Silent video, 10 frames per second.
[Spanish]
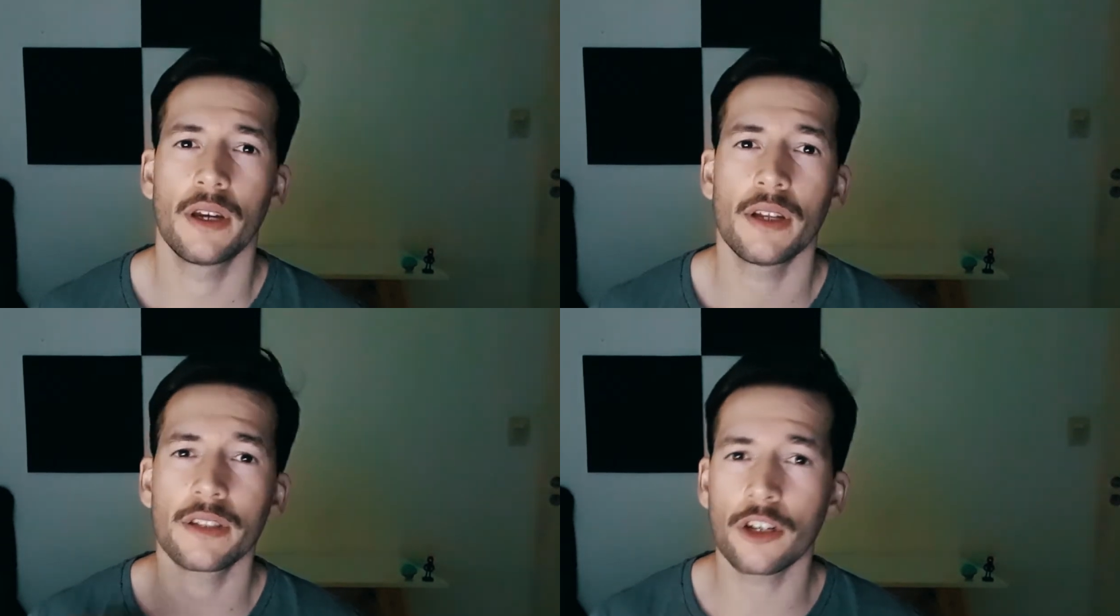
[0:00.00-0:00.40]

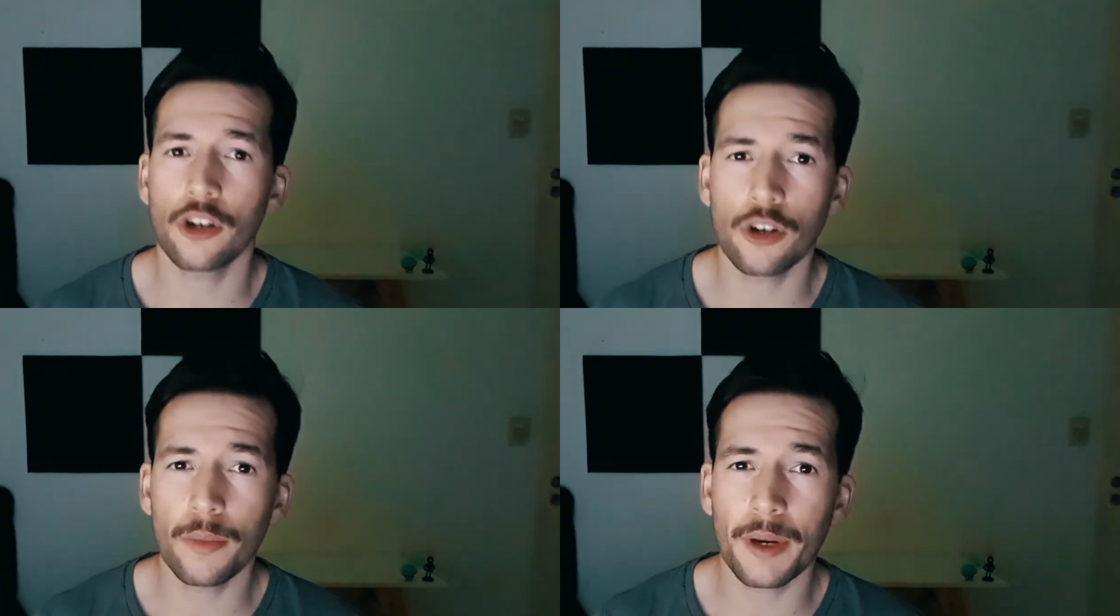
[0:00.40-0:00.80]
Entre
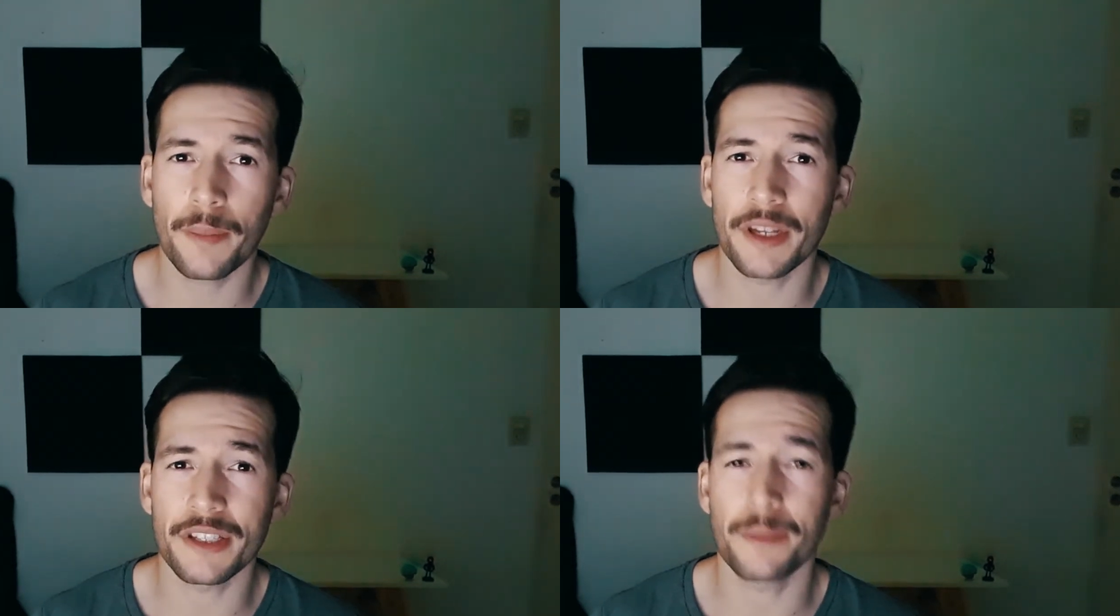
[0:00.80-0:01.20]
los nombres
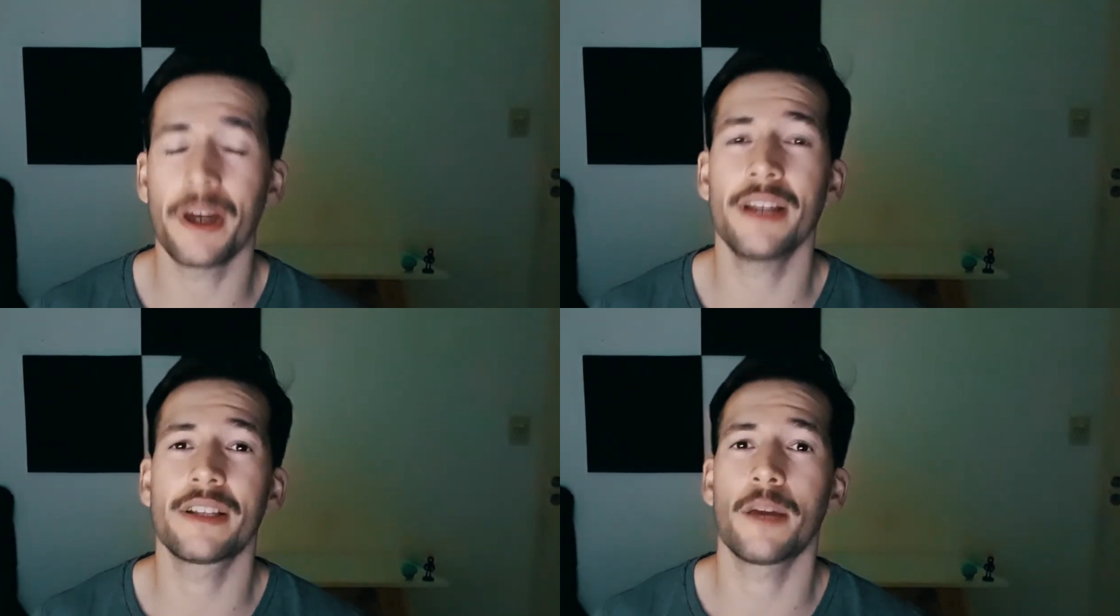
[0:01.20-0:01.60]

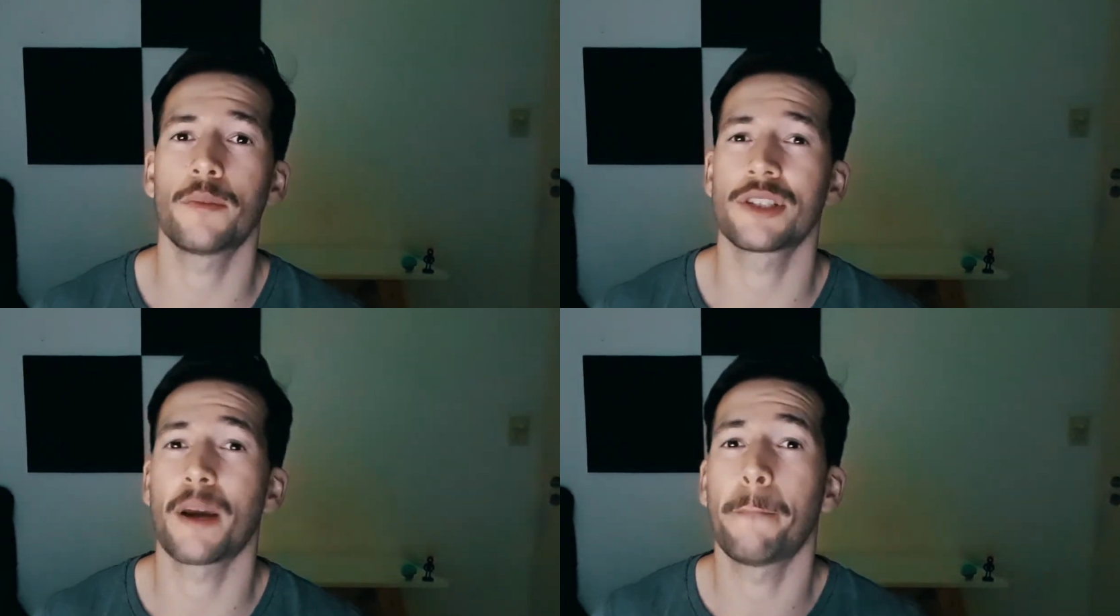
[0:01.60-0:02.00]
principales
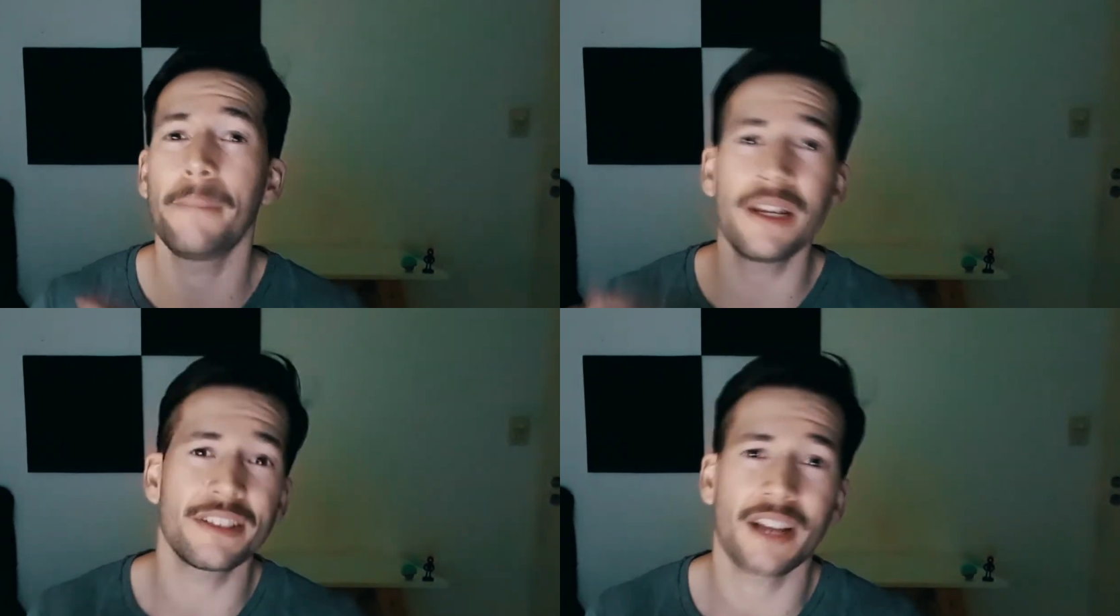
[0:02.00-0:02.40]
tenemos a
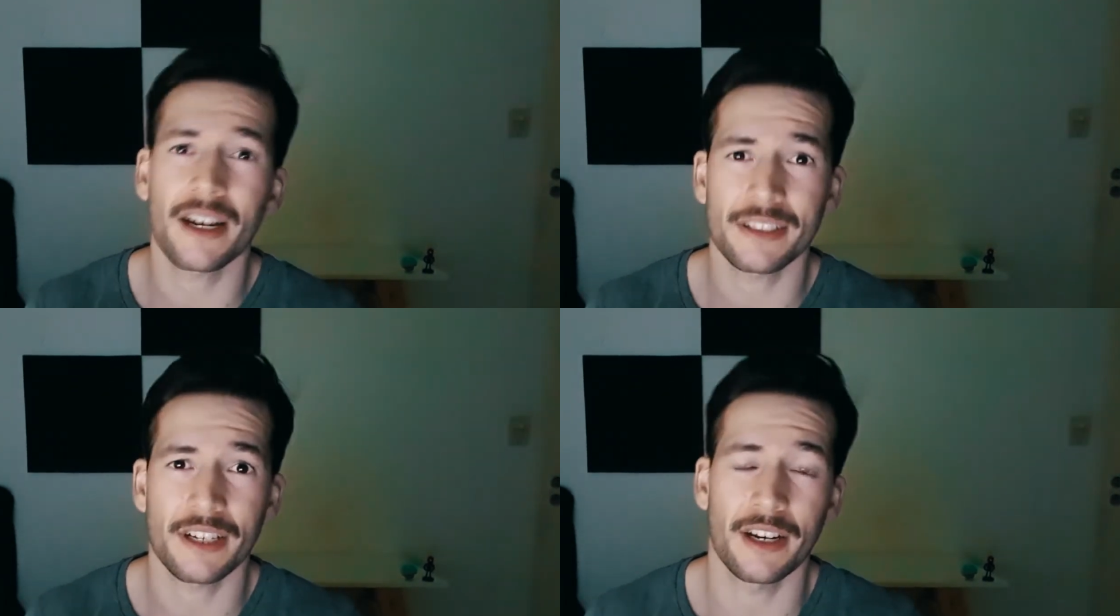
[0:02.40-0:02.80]
Bill
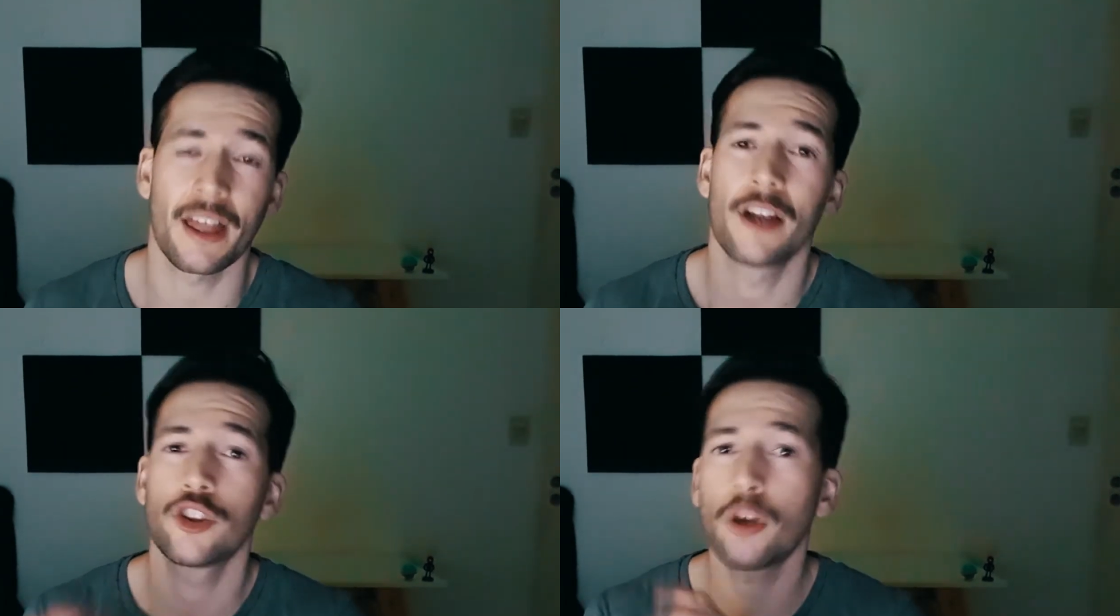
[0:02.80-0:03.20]
Skarsgård,
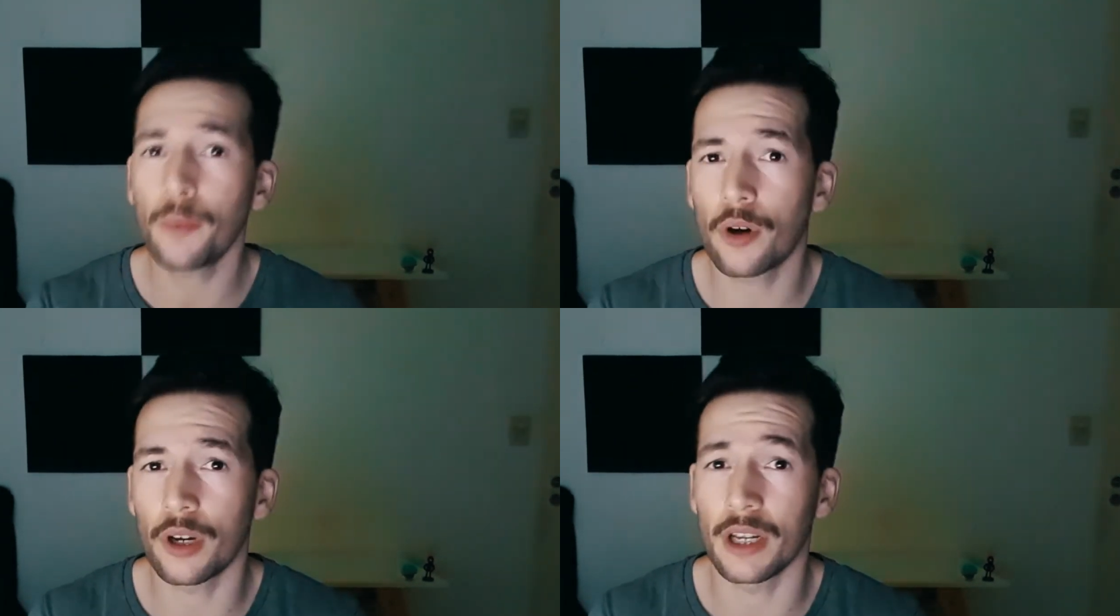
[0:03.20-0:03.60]
Tom
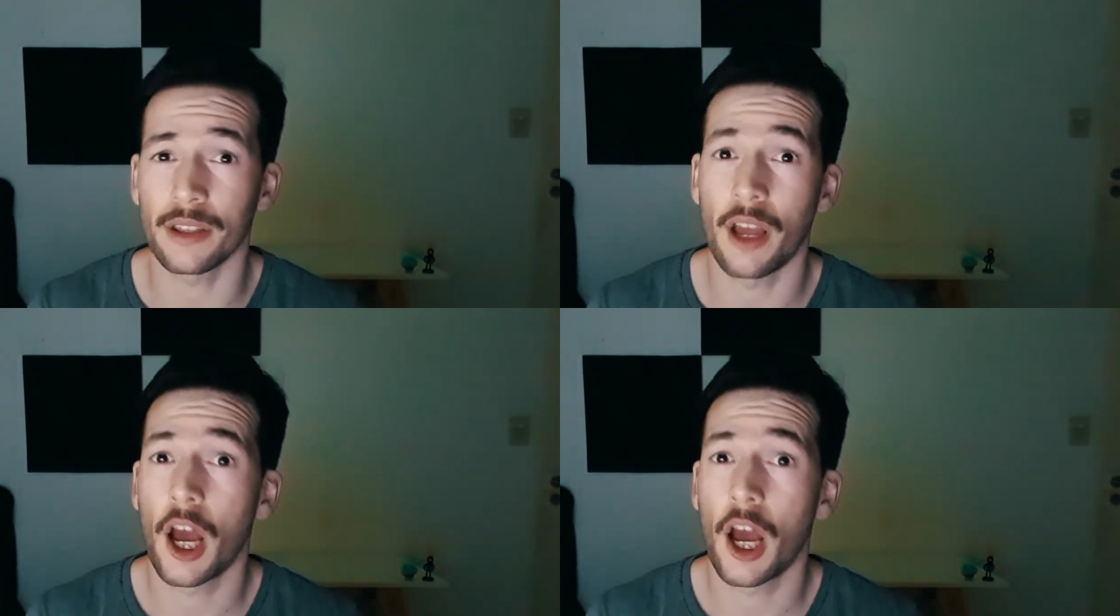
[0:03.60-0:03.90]
Holland,